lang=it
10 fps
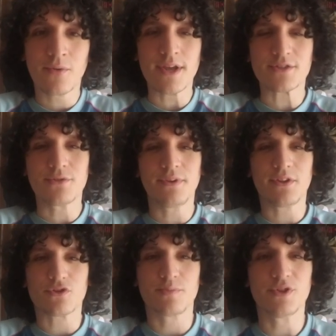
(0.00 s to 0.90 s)
questo
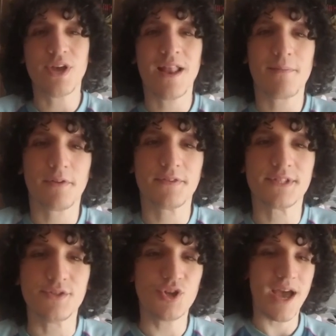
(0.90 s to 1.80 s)
video speciale per
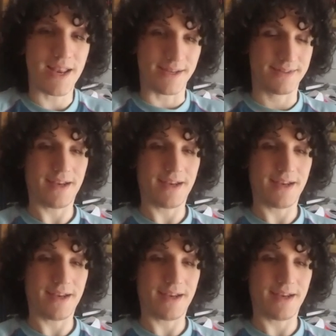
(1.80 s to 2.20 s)
festeggiare i